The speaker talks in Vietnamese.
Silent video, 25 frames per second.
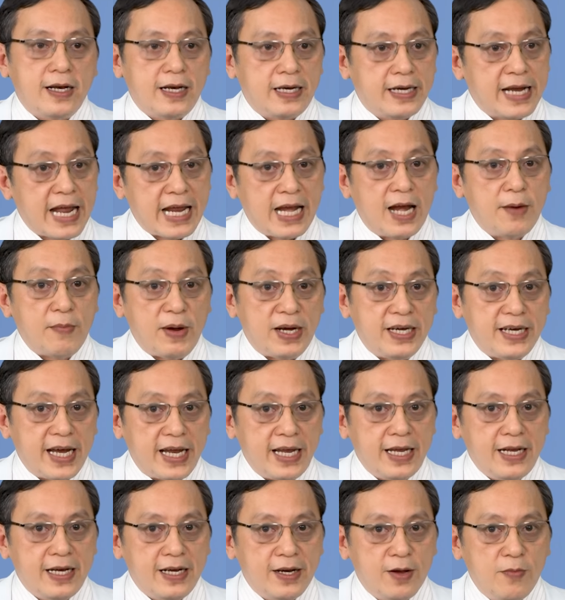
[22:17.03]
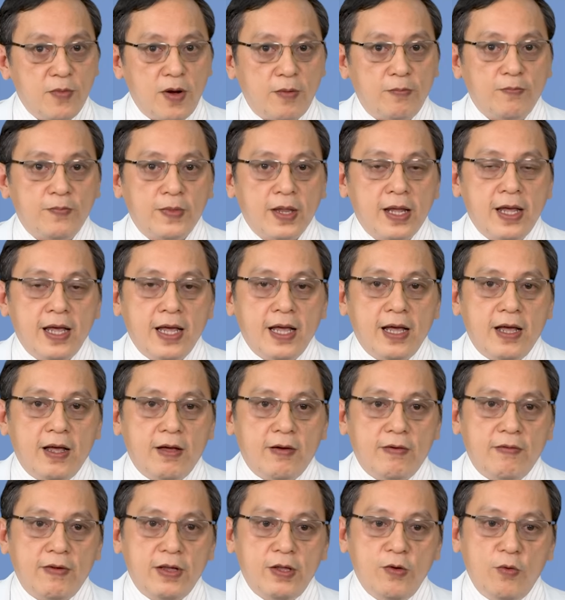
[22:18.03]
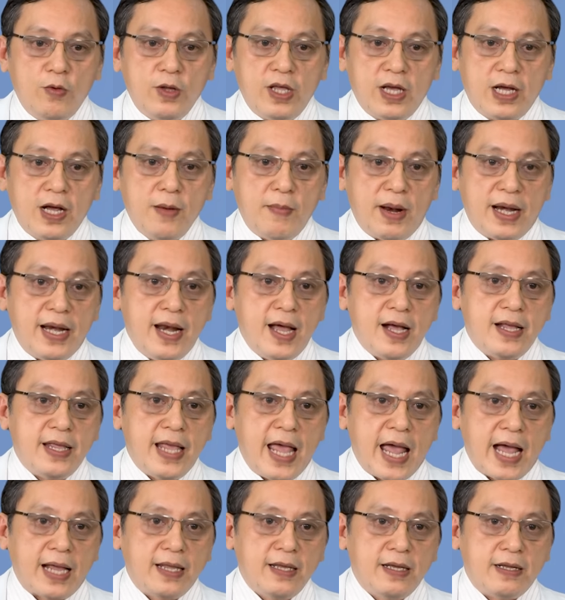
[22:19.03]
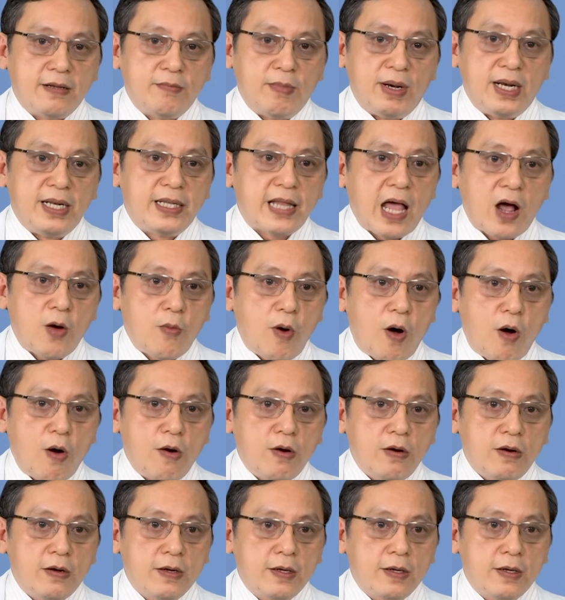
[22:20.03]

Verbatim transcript: gây ra bệnh trĩ đúng không ví dụ như cái bệnh đơn giản như là bệnh táo bón